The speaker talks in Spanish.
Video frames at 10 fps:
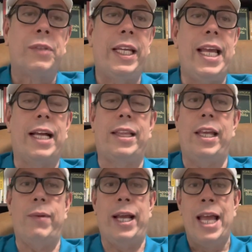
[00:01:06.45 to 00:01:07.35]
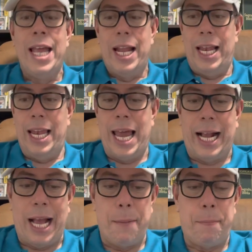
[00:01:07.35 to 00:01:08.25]
y activen
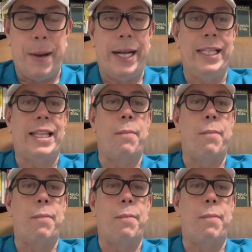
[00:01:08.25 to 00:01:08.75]
la campanita.